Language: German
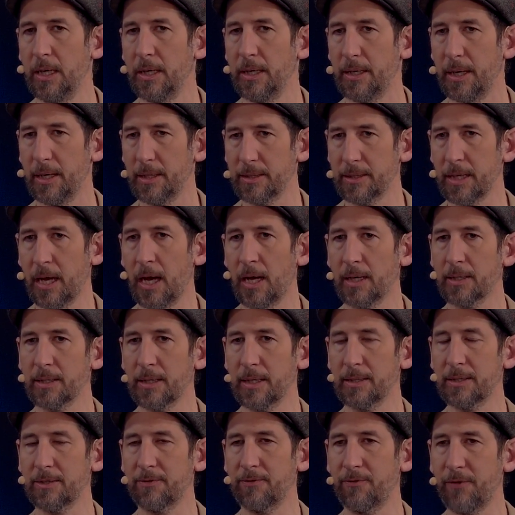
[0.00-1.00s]
der sagt,
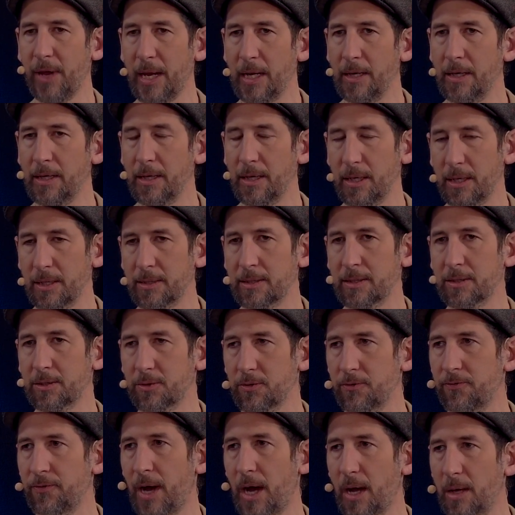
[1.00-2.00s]
dass wenn es
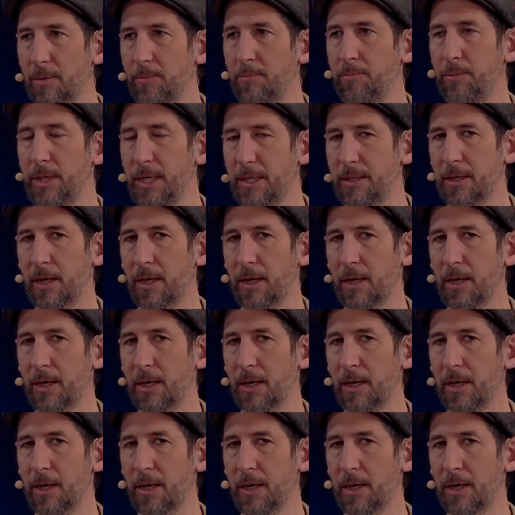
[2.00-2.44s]
zu warmen